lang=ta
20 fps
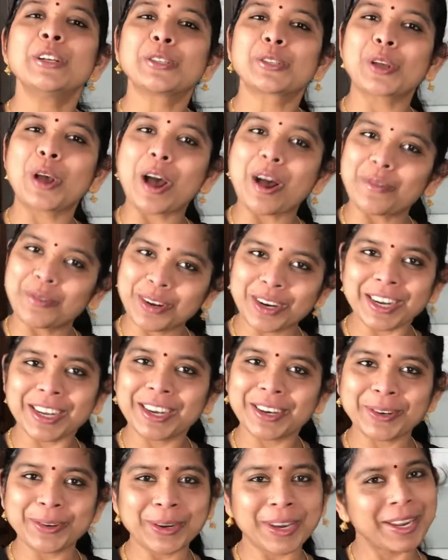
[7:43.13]
ஸோ
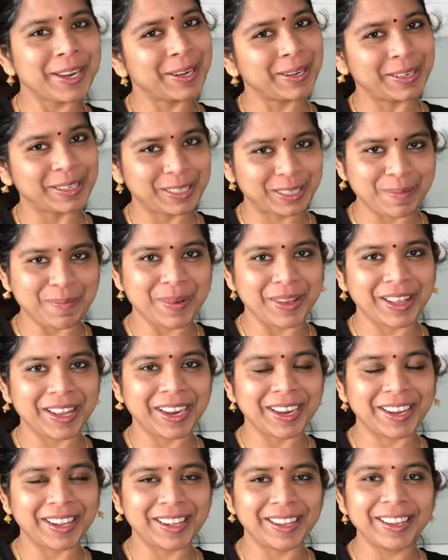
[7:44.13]
அவங்களுக்குரிய ரெசிபி
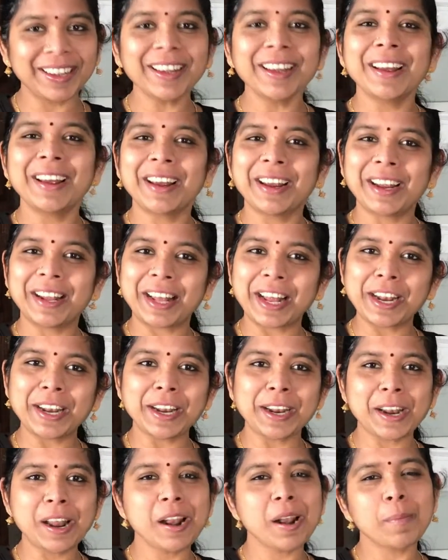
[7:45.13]
தான் இது இது
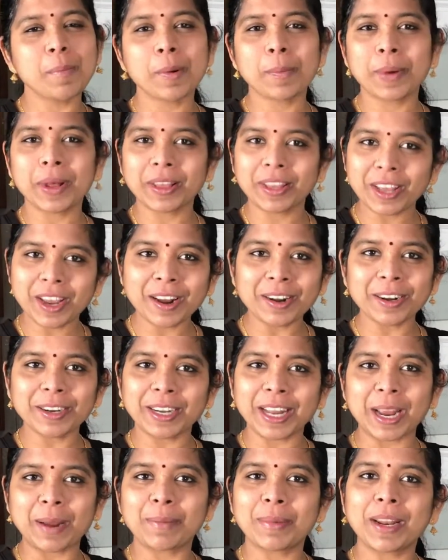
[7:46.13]
என்னென்னா நம்ம
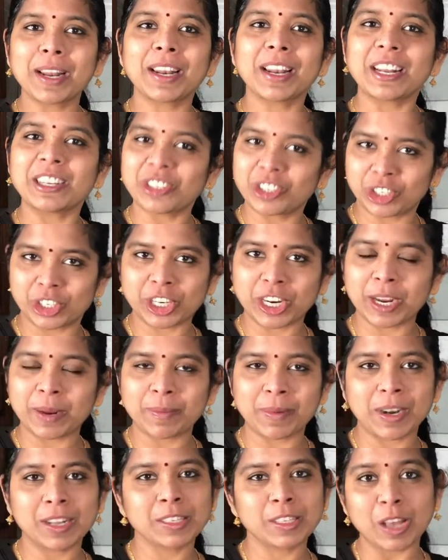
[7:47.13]
மதியான டைமில் லன்ச்
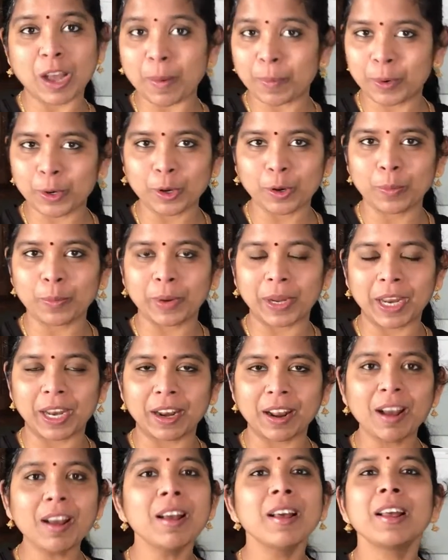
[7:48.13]
டைம்லாம் சாப்பிட்டோம்
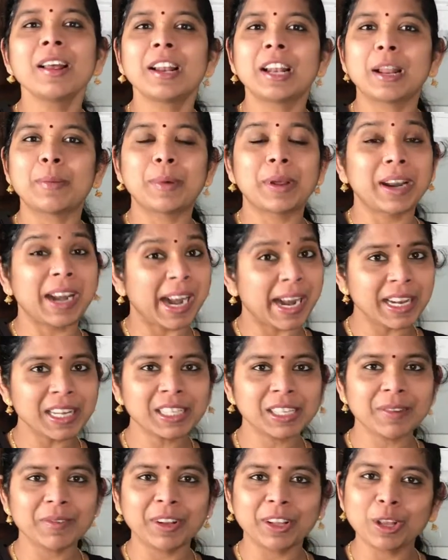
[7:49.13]
அப்படின்னா நம்ம
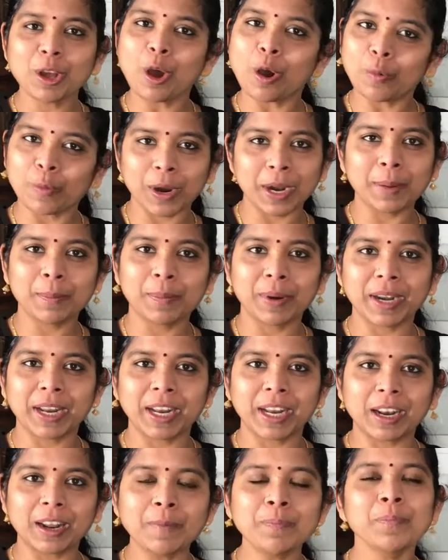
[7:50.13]
ரைஸை வந்து அவாய்ட்
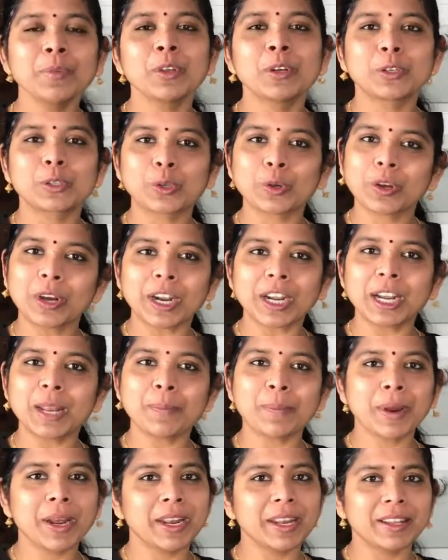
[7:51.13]
பண்ணிக்கலாம் ஸோ
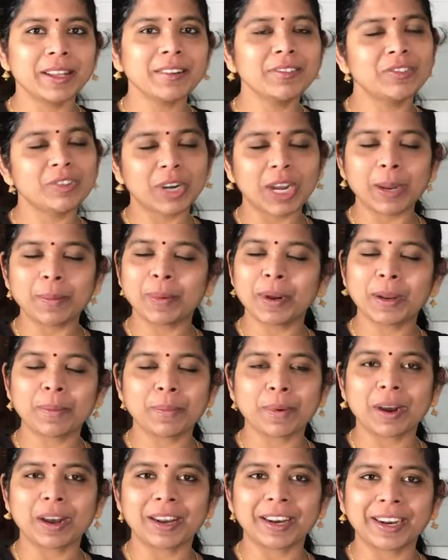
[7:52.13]
கண்டிப்பாக இதை ட்ரை
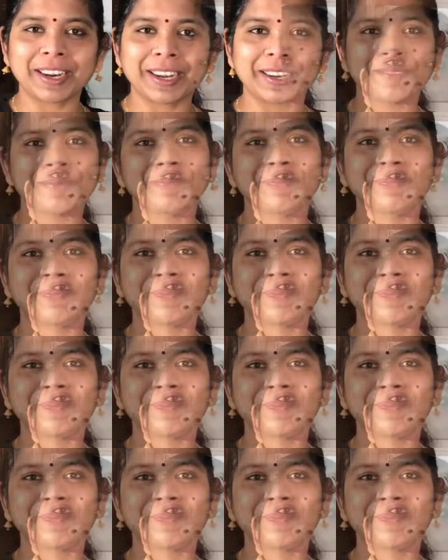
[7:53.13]
பண்ணி பாருங்கள்